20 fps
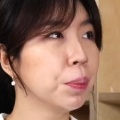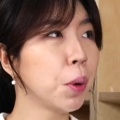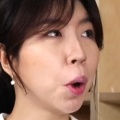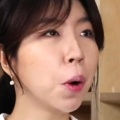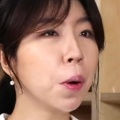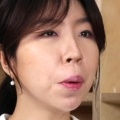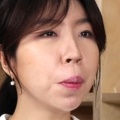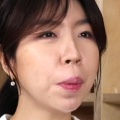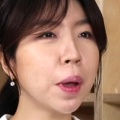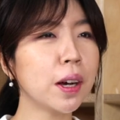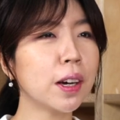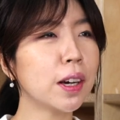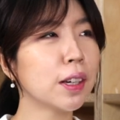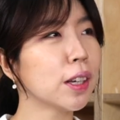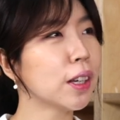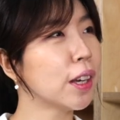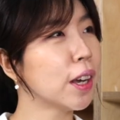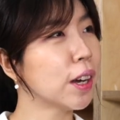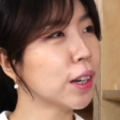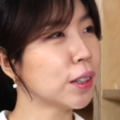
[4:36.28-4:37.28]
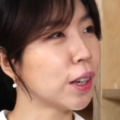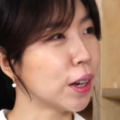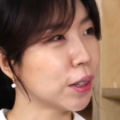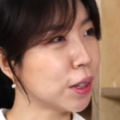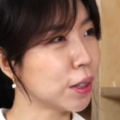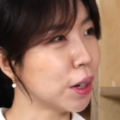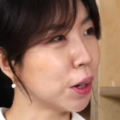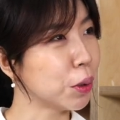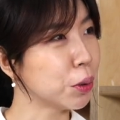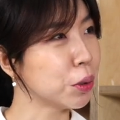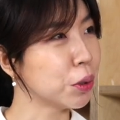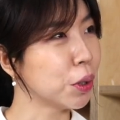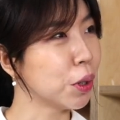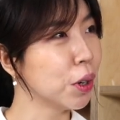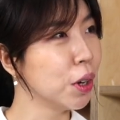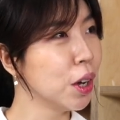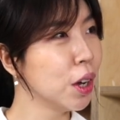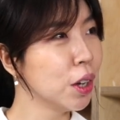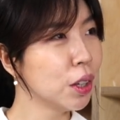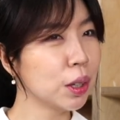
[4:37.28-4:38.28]
명백하게 계약의 당사자거든요.
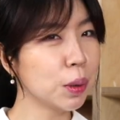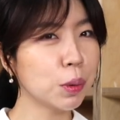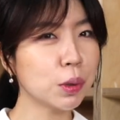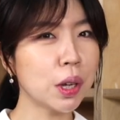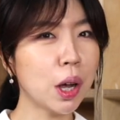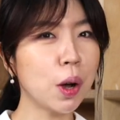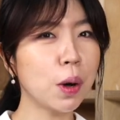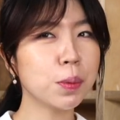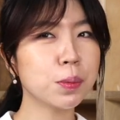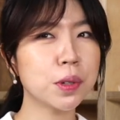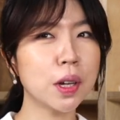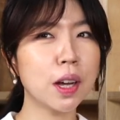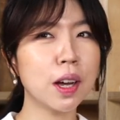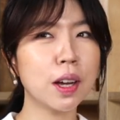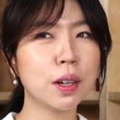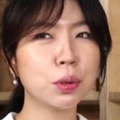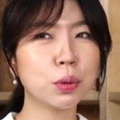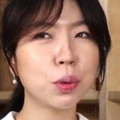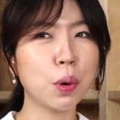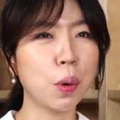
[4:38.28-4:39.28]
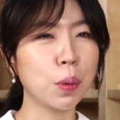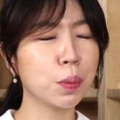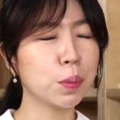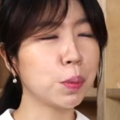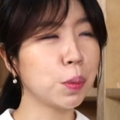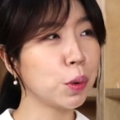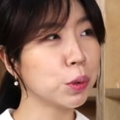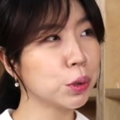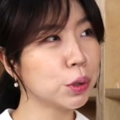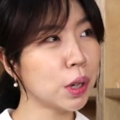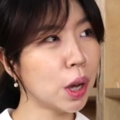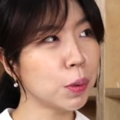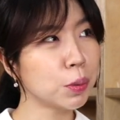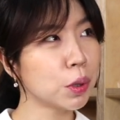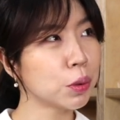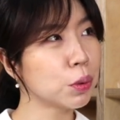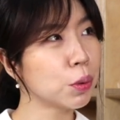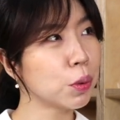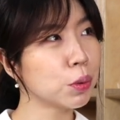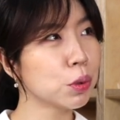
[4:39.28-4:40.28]
음. 근데 뭐 사업자도 뭐 음.
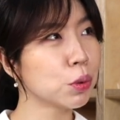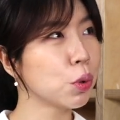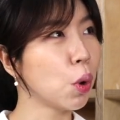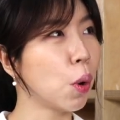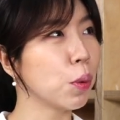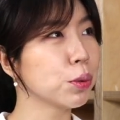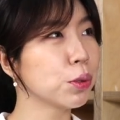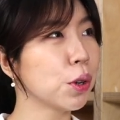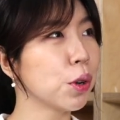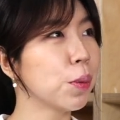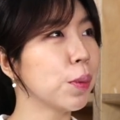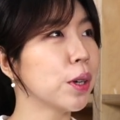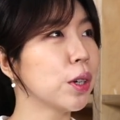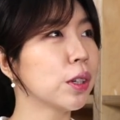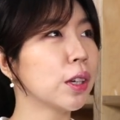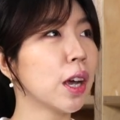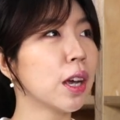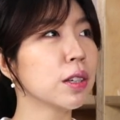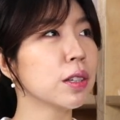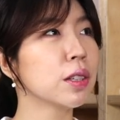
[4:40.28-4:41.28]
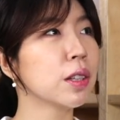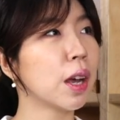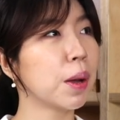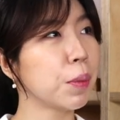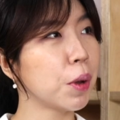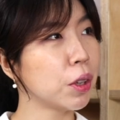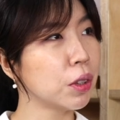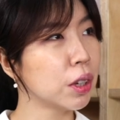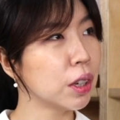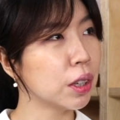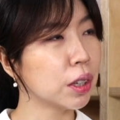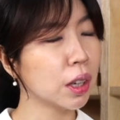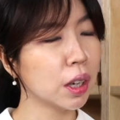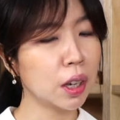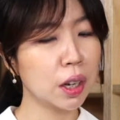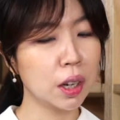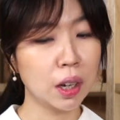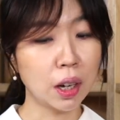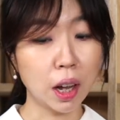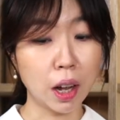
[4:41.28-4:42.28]
사업자 등록증도 없어요, 막 이렇게 하신다면은
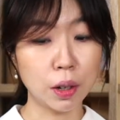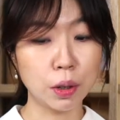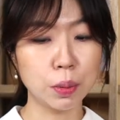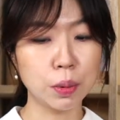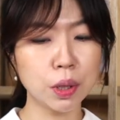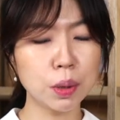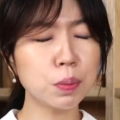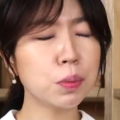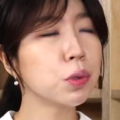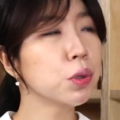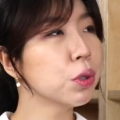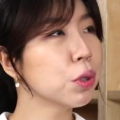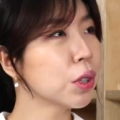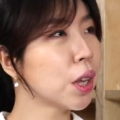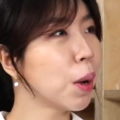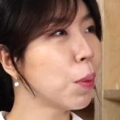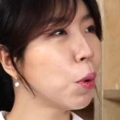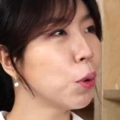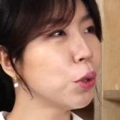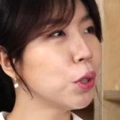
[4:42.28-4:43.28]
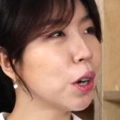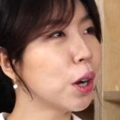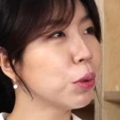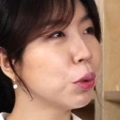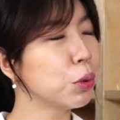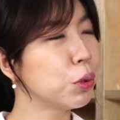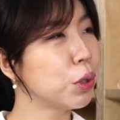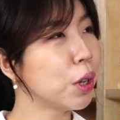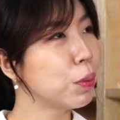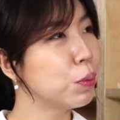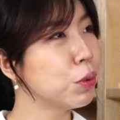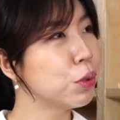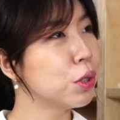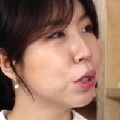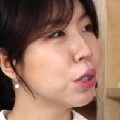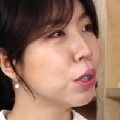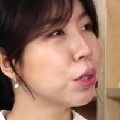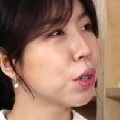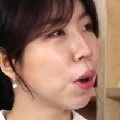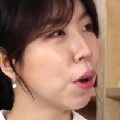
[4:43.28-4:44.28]
아 그럼 신분증 사본이라도 뒤에
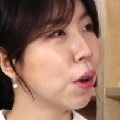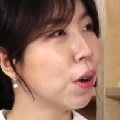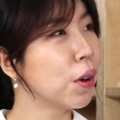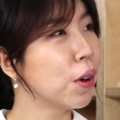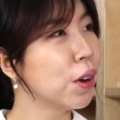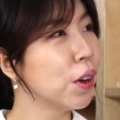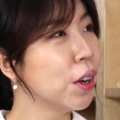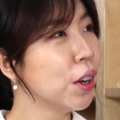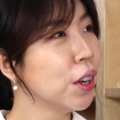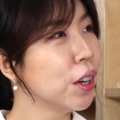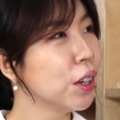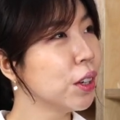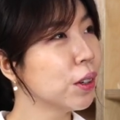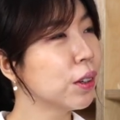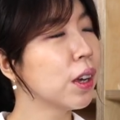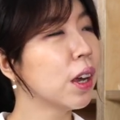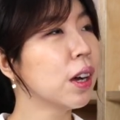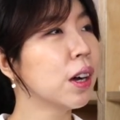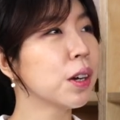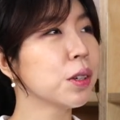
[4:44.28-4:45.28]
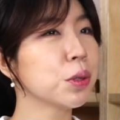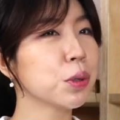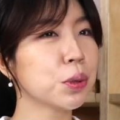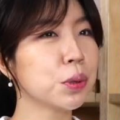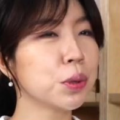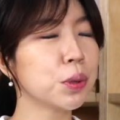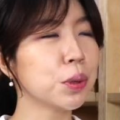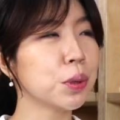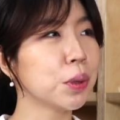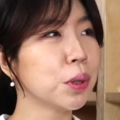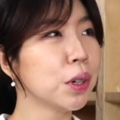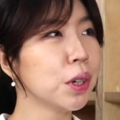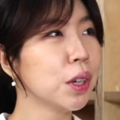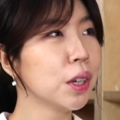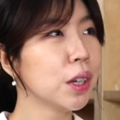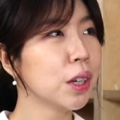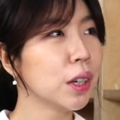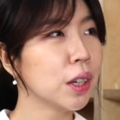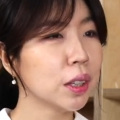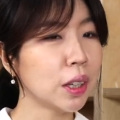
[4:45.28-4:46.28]
붙이시죠. 음. 이렇게 해가지고
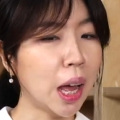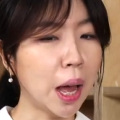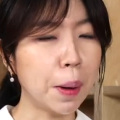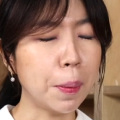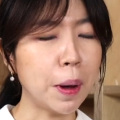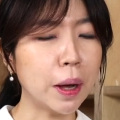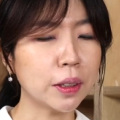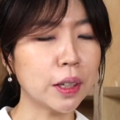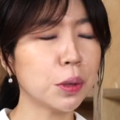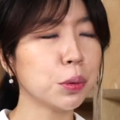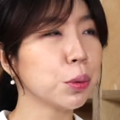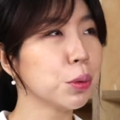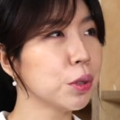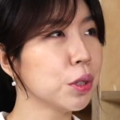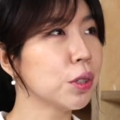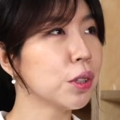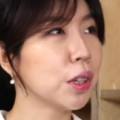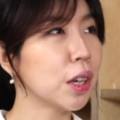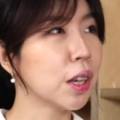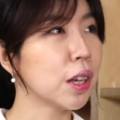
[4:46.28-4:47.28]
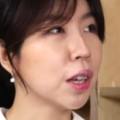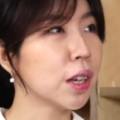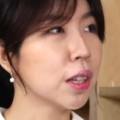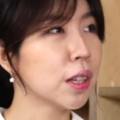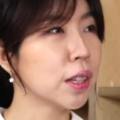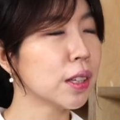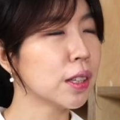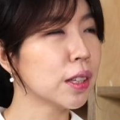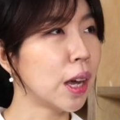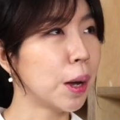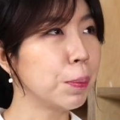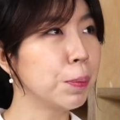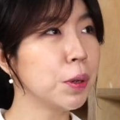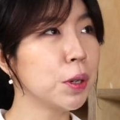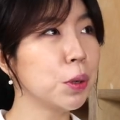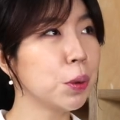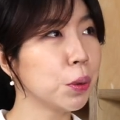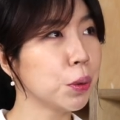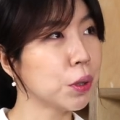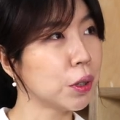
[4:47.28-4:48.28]
다 받아 놓으시는 게
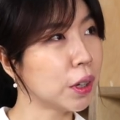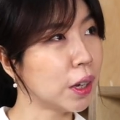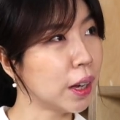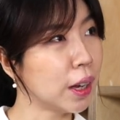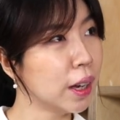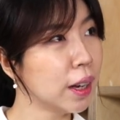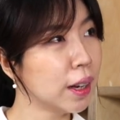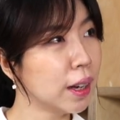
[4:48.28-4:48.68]
자필로 이렇게